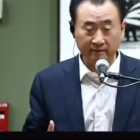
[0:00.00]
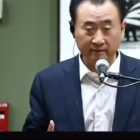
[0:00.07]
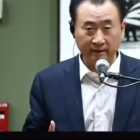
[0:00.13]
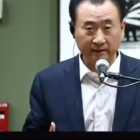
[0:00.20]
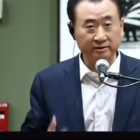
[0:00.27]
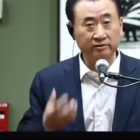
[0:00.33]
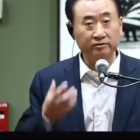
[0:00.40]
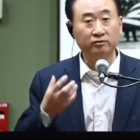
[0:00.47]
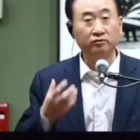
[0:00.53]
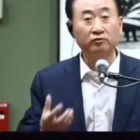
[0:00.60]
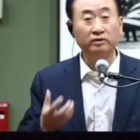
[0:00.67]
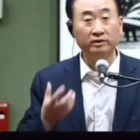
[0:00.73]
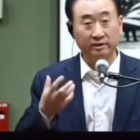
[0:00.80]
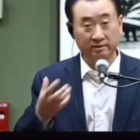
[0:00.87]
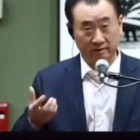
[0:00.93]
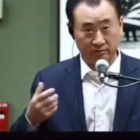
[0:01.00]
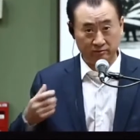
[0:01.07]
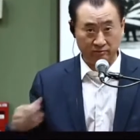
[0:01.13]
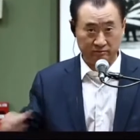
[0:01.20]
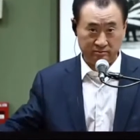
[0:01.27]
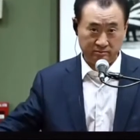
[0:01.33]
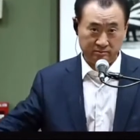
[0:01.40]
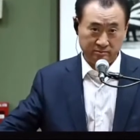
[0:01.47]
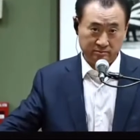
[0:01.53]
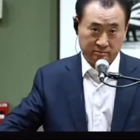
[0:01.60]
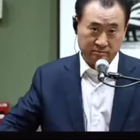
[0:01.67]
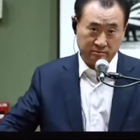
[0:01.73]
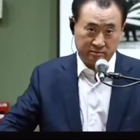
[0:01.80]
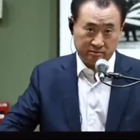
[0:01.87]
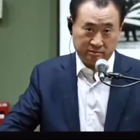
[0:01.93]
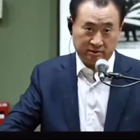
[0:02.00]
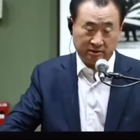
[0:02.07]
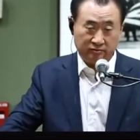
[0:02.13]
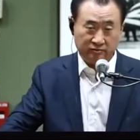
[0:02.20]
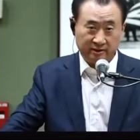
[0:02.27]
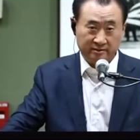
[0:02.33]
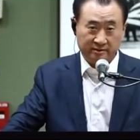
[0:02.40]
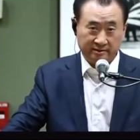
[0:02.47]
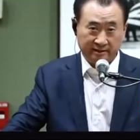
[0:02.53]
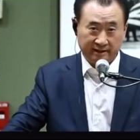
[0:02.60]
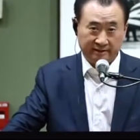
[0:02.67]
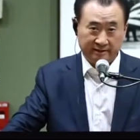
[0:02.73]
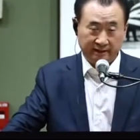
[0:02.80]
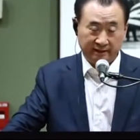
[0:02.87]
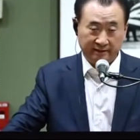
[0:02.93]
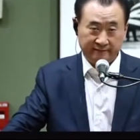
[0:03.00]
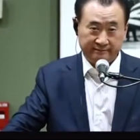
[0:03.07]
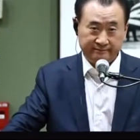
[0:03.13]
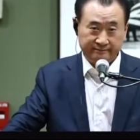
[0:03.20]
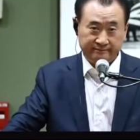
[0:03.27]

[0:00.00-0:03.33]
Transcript: 还真就获得成功，这个路上就站起来了。